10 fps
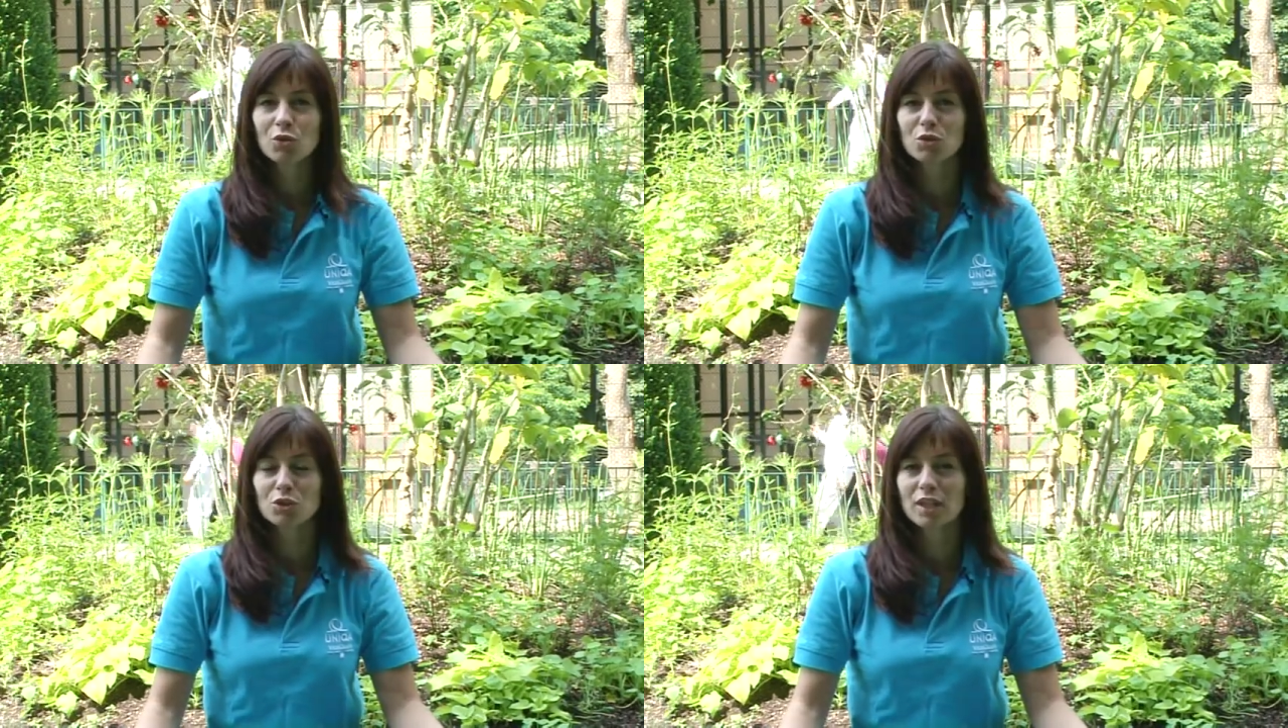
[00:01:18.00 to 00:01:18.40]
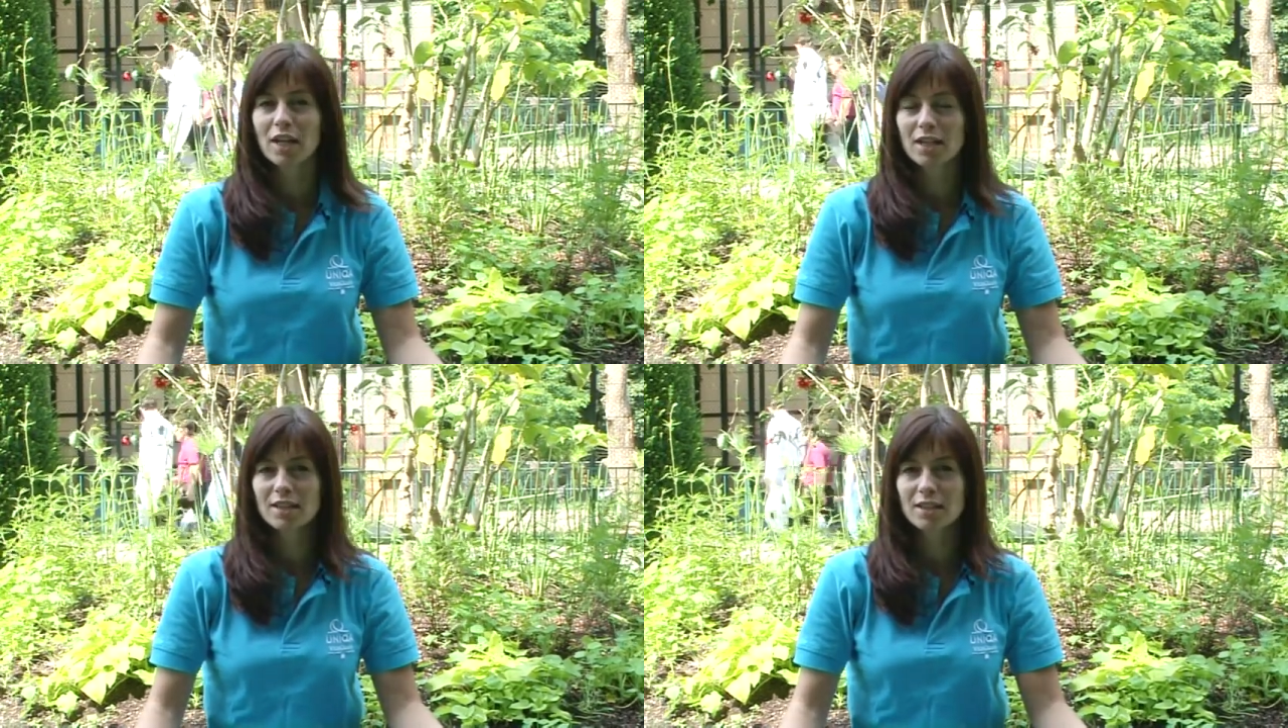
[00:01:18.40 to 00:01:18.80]
oder ein
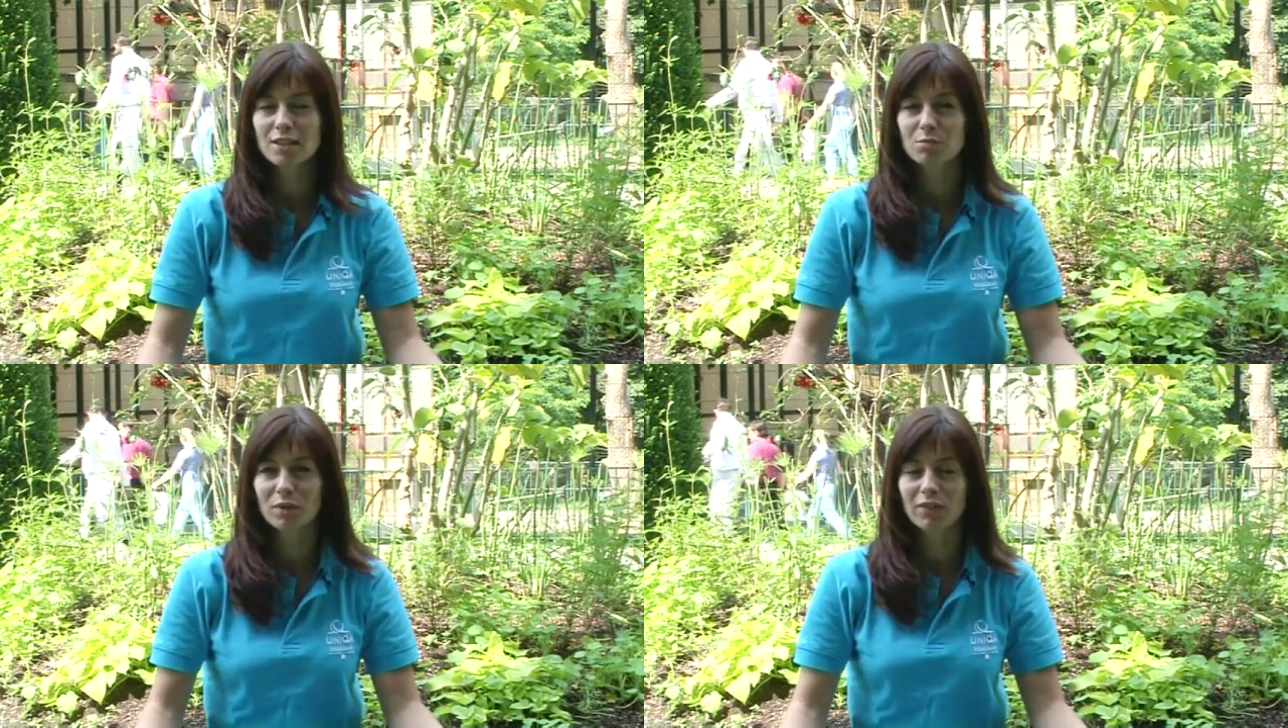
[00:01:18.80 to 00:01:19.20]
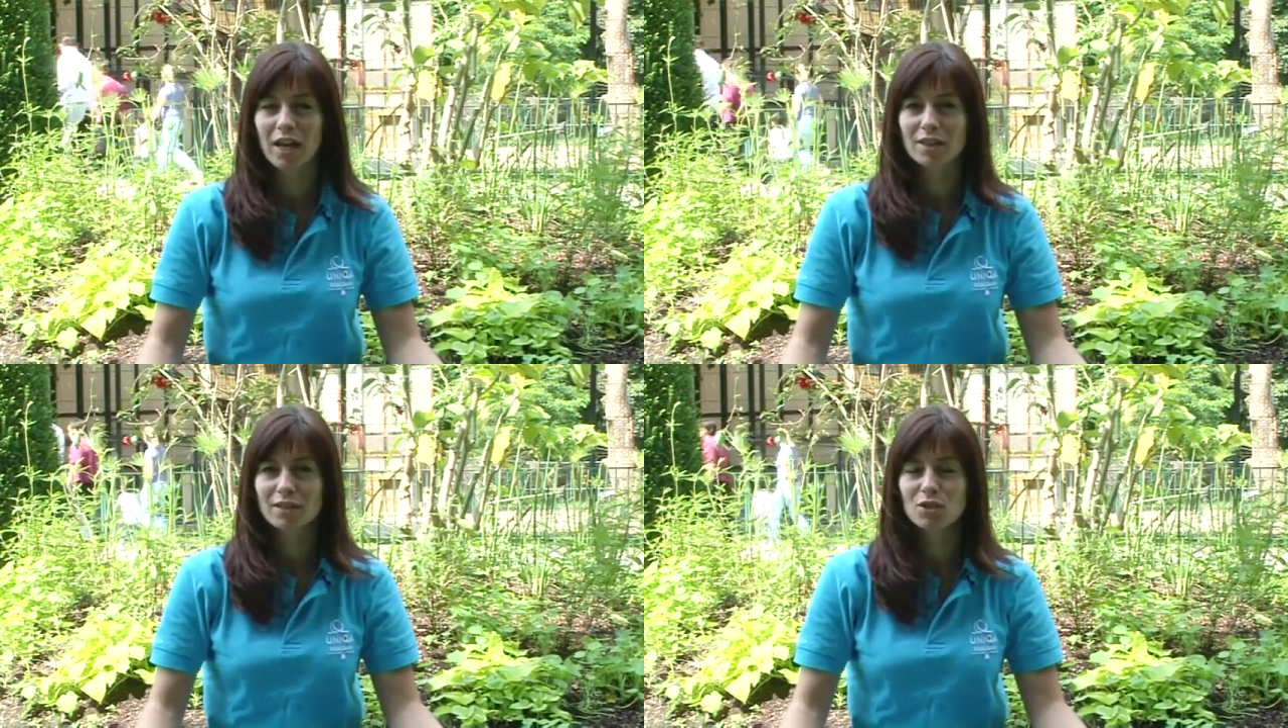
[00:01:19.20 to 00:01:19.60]
anderes
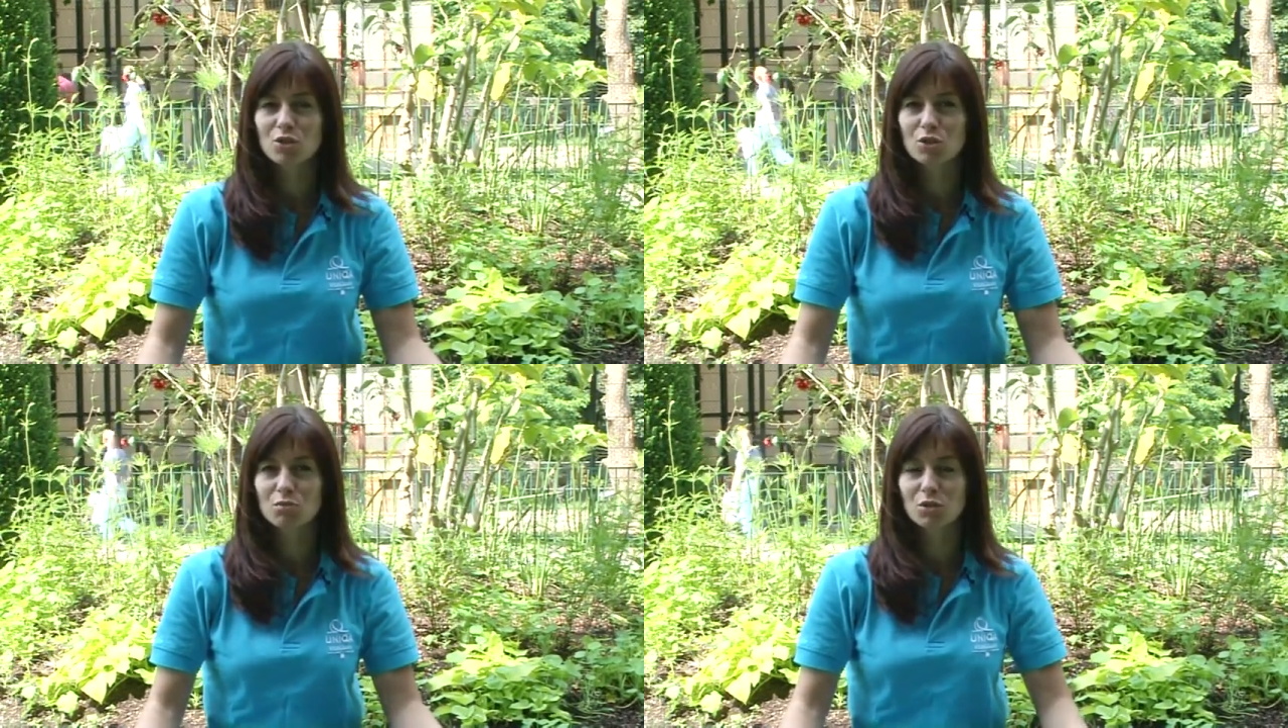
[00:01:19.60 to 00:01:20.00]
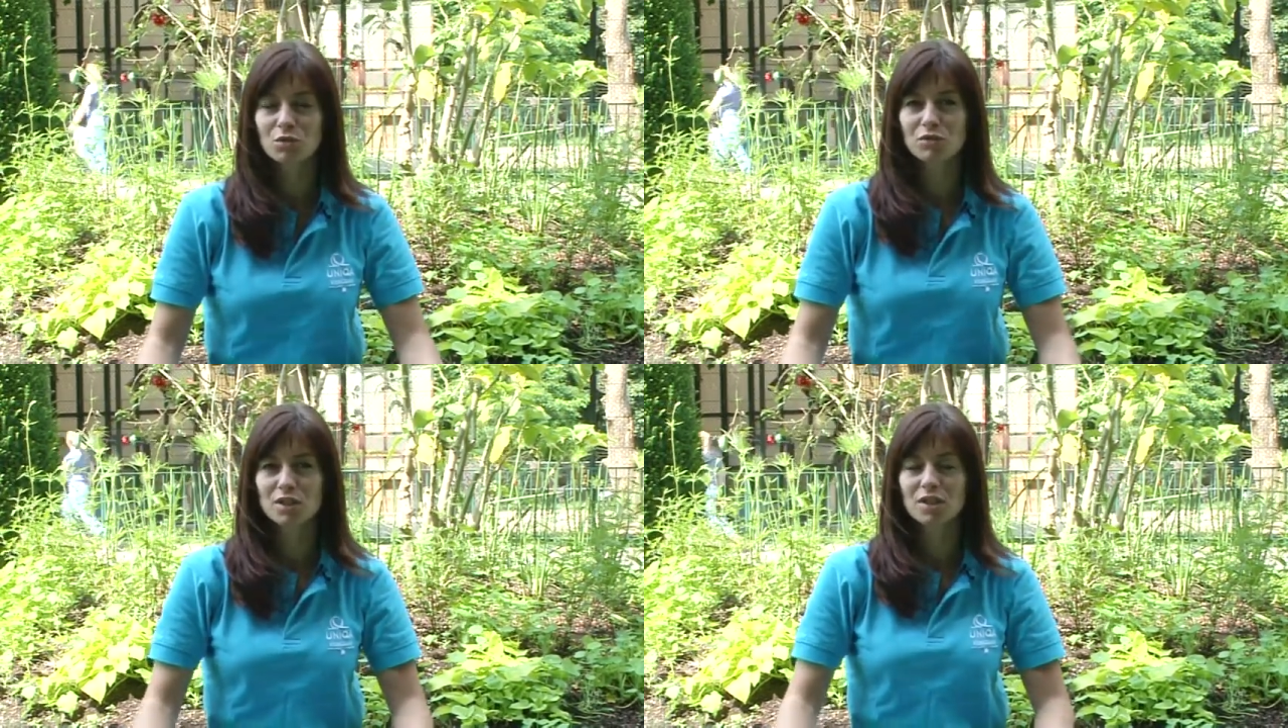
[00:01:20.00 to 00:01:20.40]
privates oder
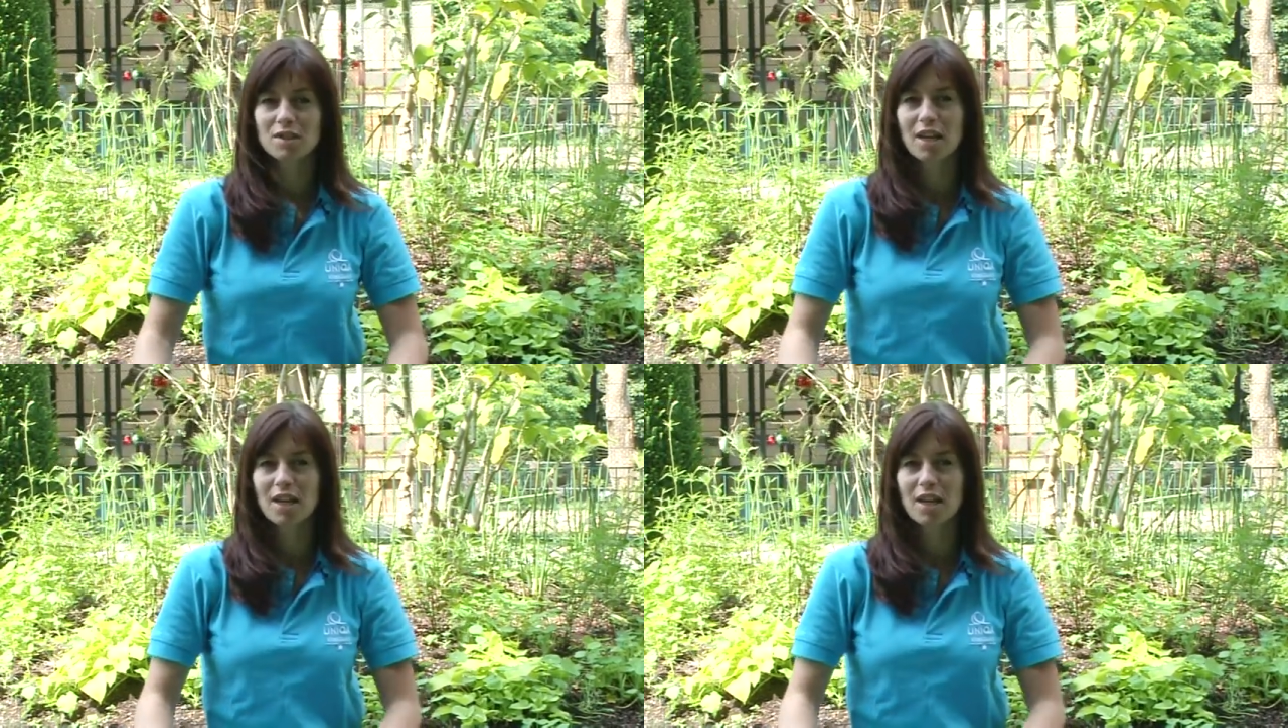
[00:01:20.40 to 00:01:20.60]
berufliches